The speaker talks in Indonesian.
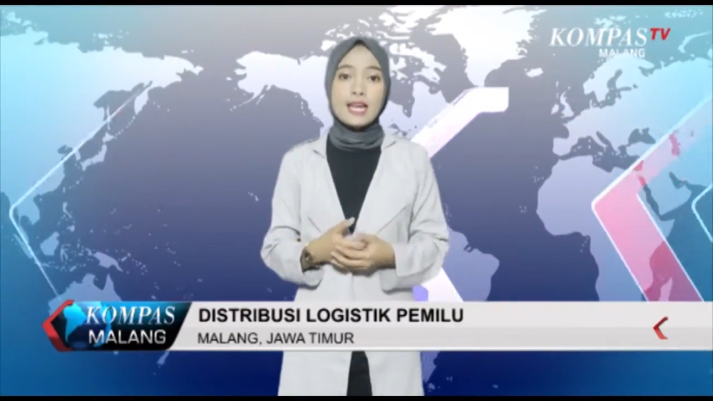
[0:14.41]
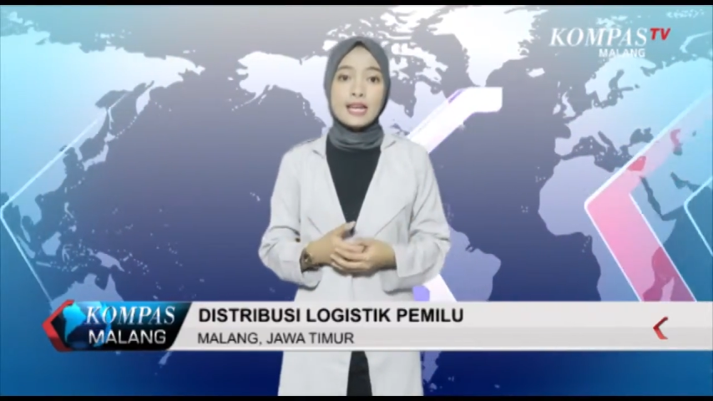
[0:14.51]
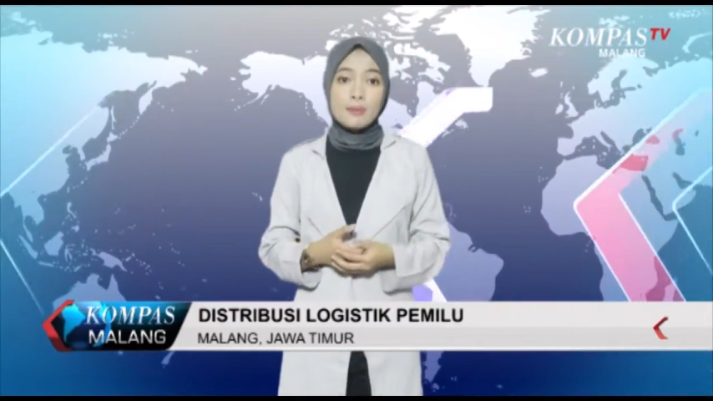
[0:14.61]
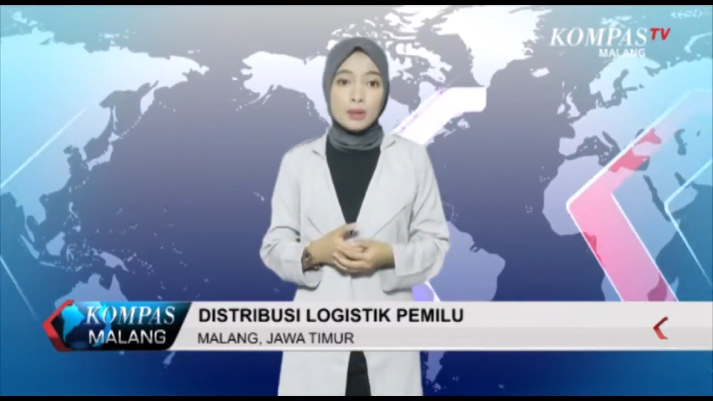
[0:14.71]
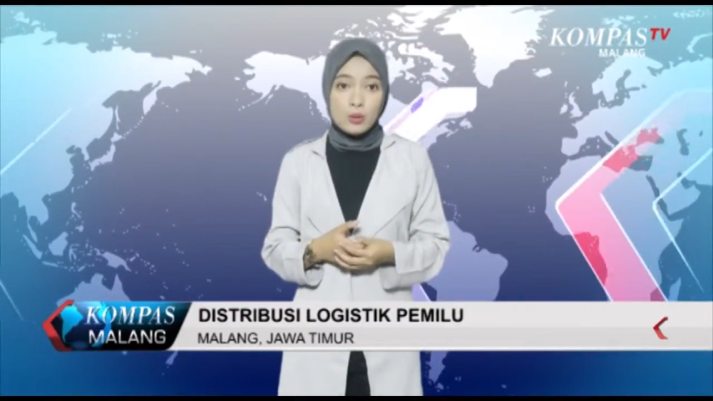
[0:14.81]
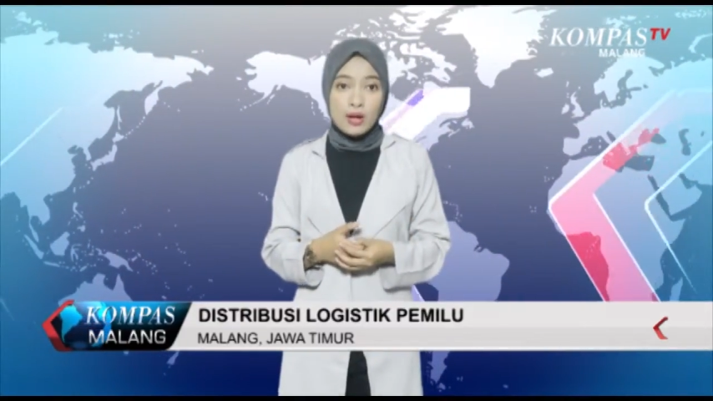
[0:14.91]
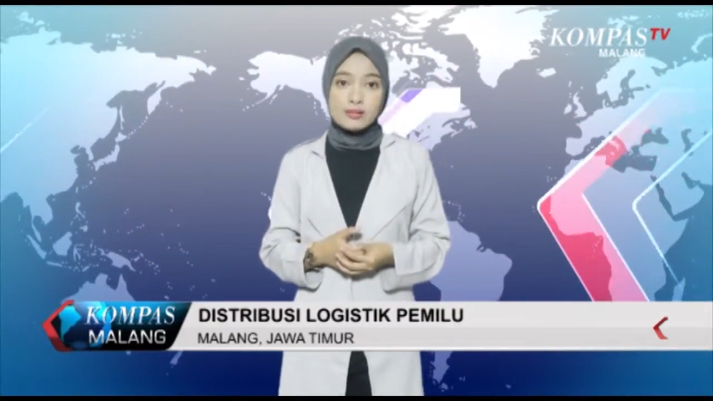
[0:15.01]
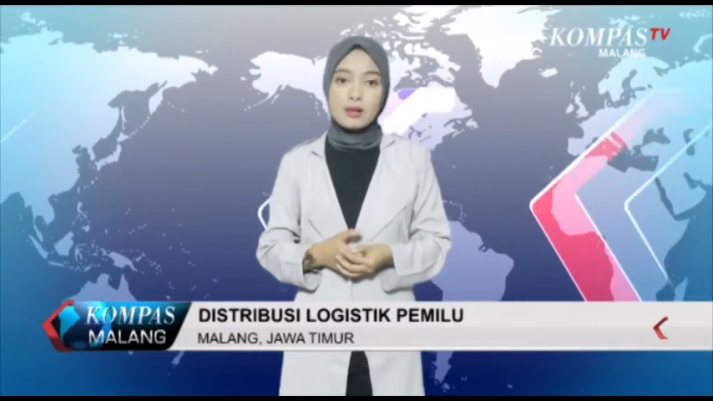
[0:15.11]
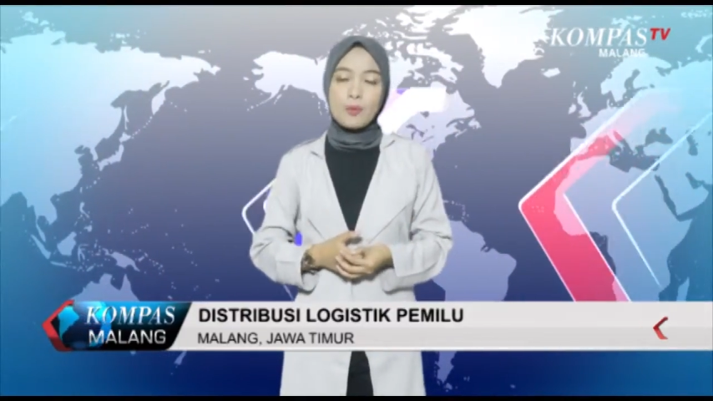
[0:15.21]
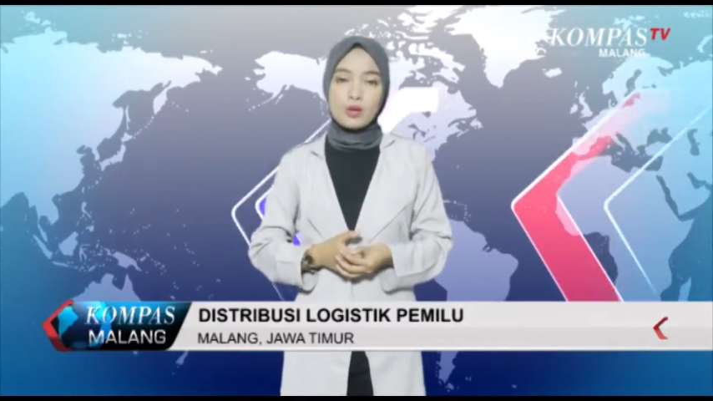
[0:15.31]
dari
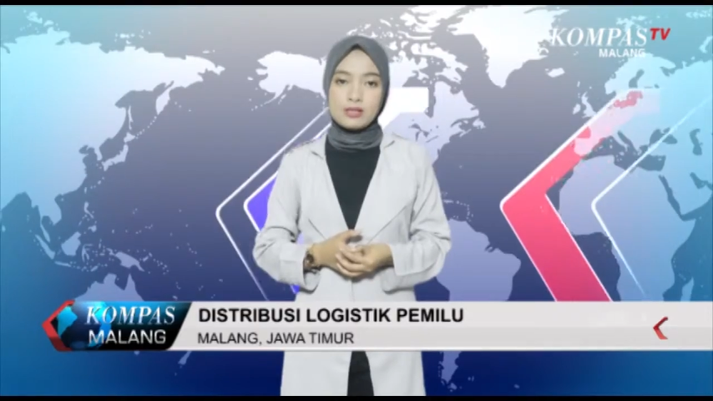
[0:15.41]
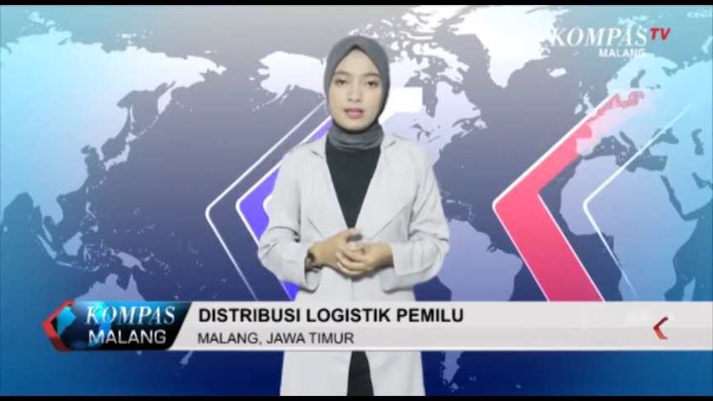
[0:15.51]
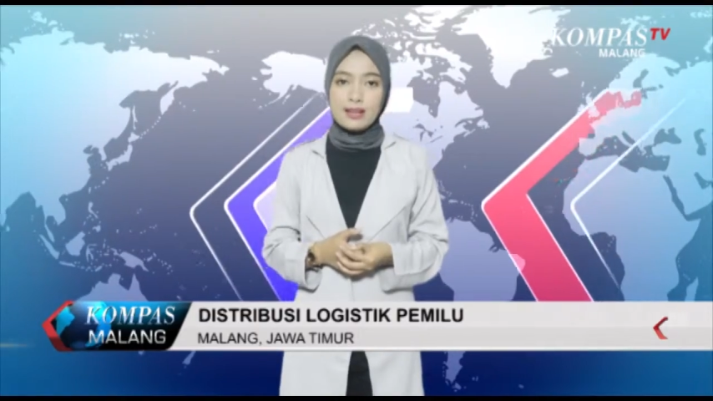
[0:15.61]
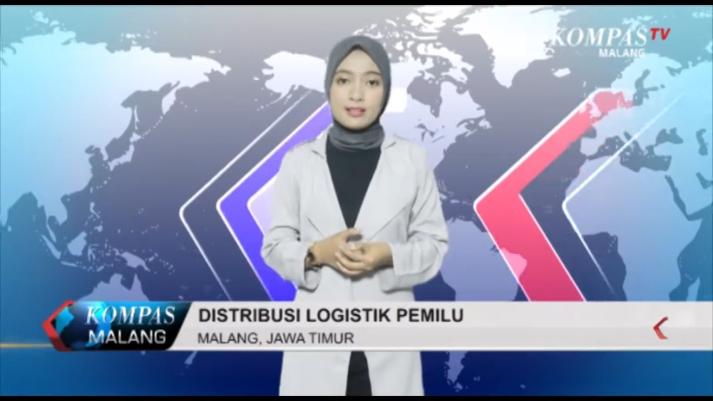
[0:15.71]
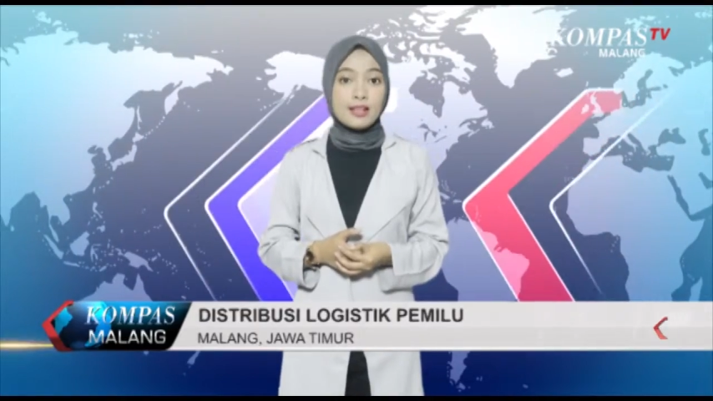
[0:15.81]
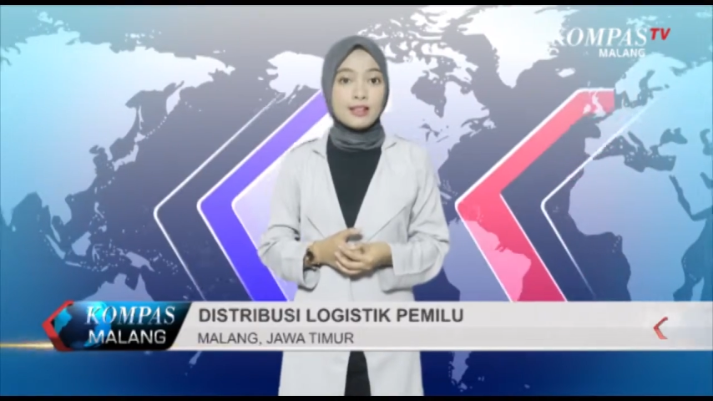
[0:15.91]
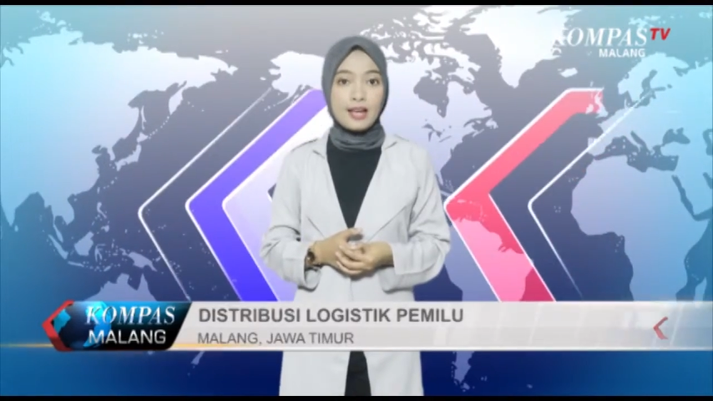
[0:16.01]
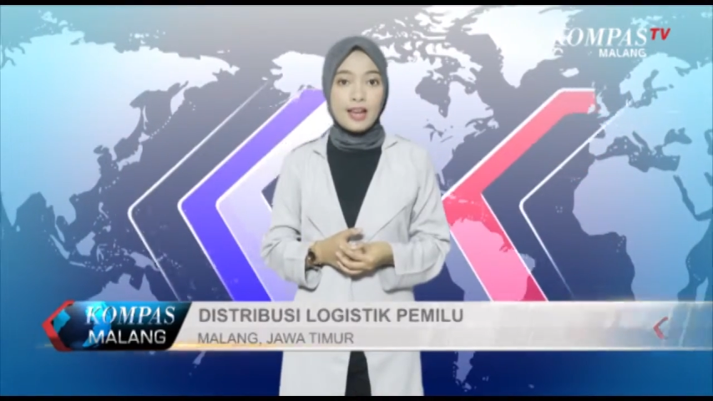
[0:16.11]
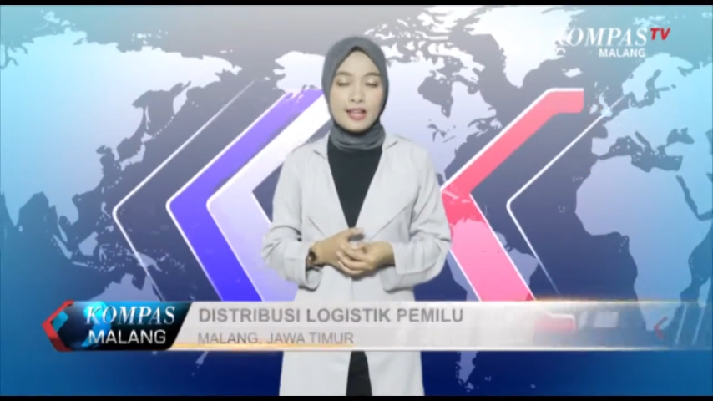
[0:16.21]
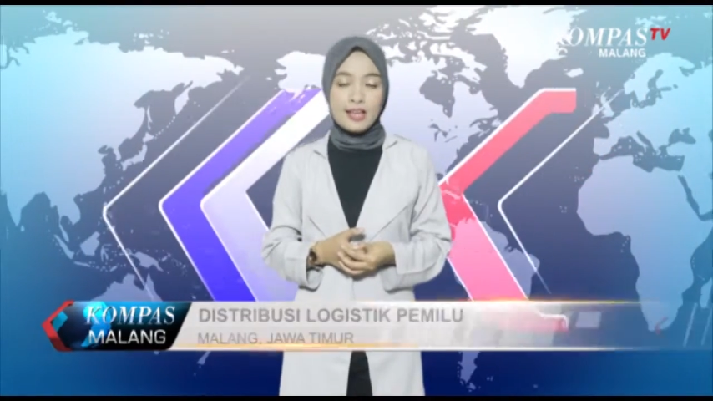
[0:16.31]
petugas kepolisian dan
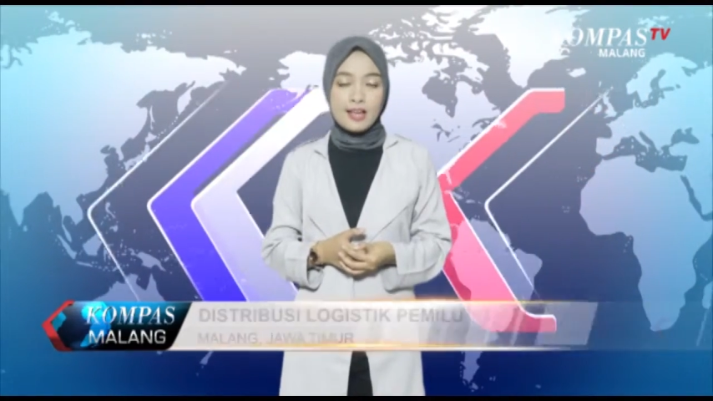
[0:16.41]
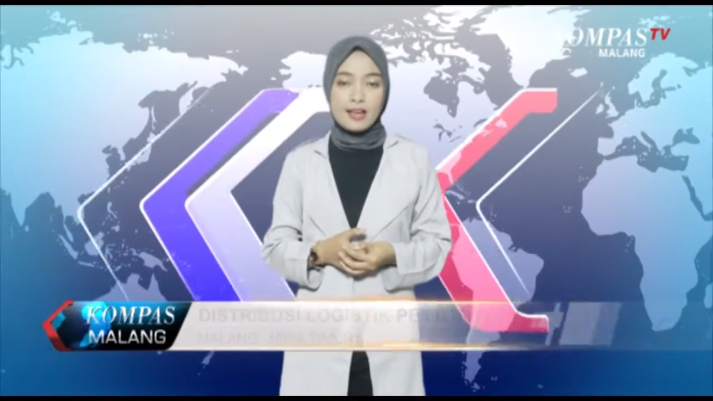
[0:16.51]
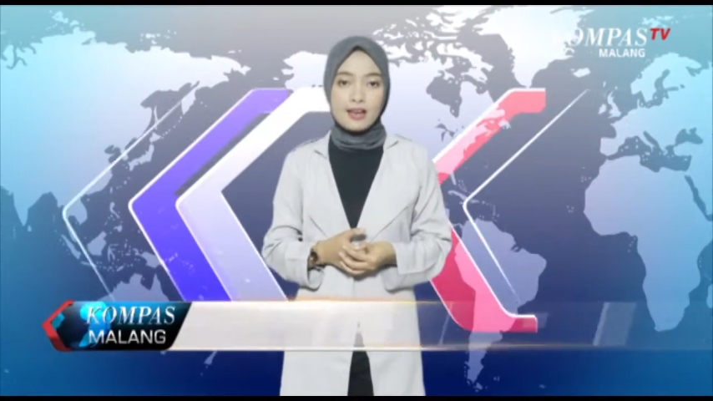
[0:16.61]
TNI.